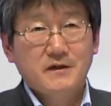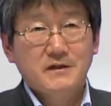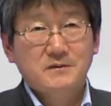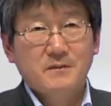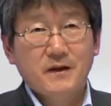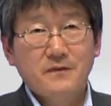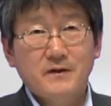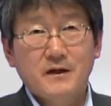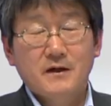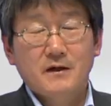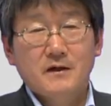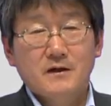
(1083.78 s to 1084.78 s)
되지만
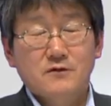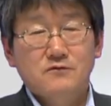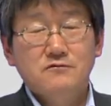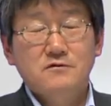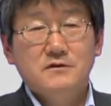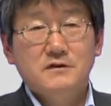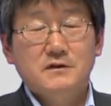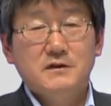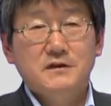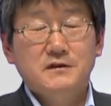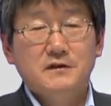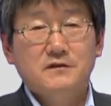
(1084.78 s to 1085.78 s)

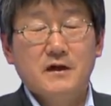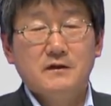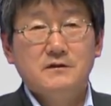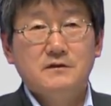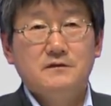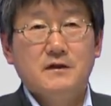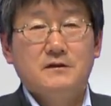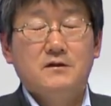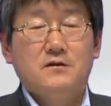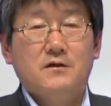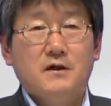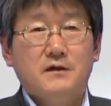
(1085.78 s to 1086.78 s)
궁극적인 이상적
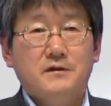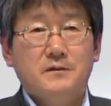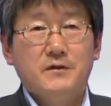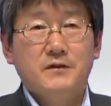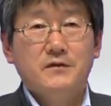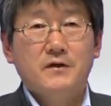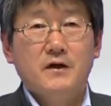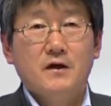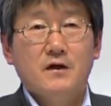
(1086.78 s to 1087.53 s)
상태로 가게 되면